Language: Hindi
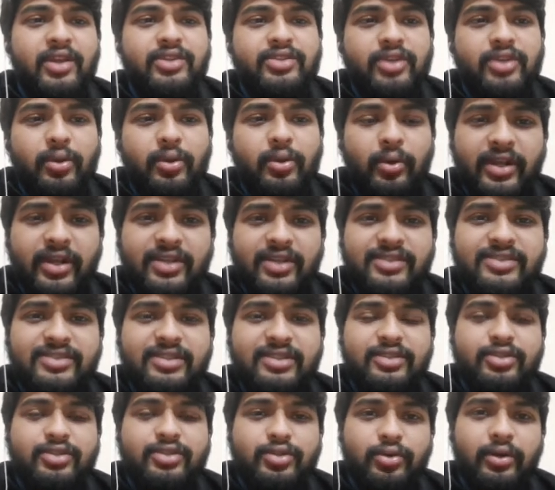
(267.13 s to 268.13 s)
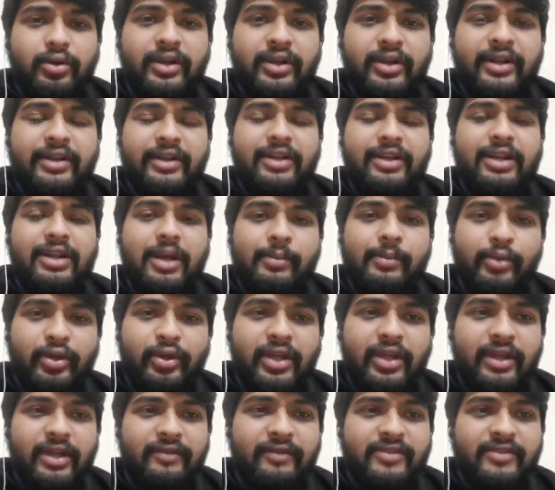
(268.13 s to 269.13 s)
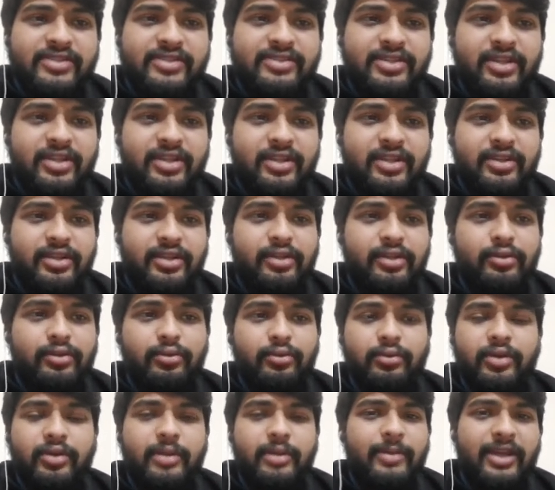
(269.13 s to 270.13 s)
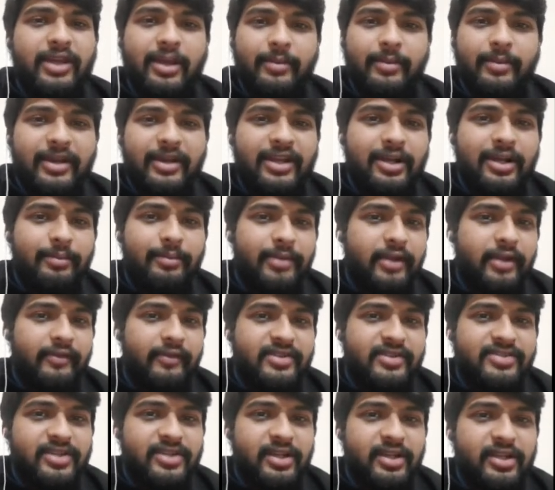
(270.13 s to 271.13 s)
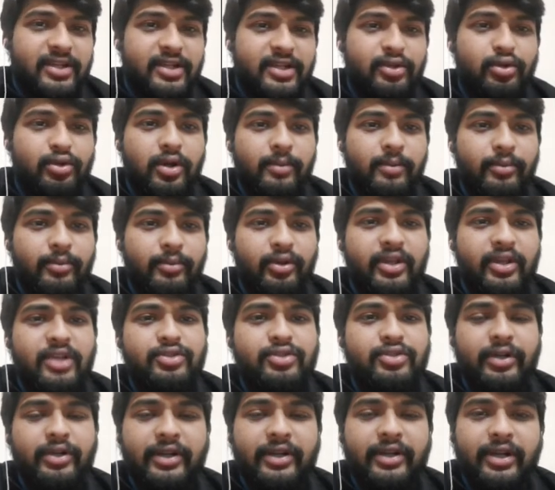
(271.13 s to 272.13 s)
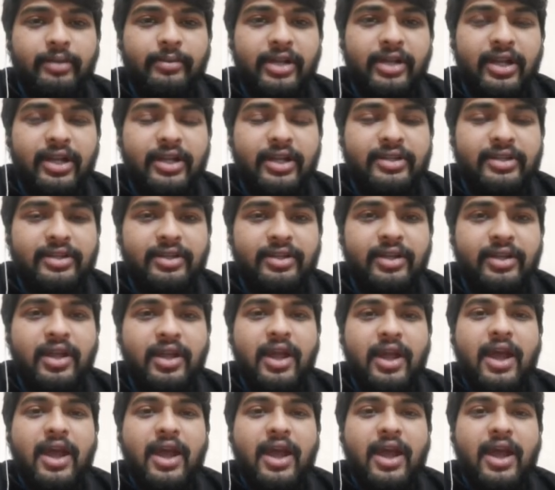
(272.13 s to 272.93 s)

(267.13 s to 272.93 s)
शेयर होल्डर्स जो रिटर्न हम लोग क्या इन्वेस्ट किए थे तो उन्होंने भाई हमारी कंपनी इन्वेस्ट किया था तो हम लोग क्या जो रिटर्न मिल रहा था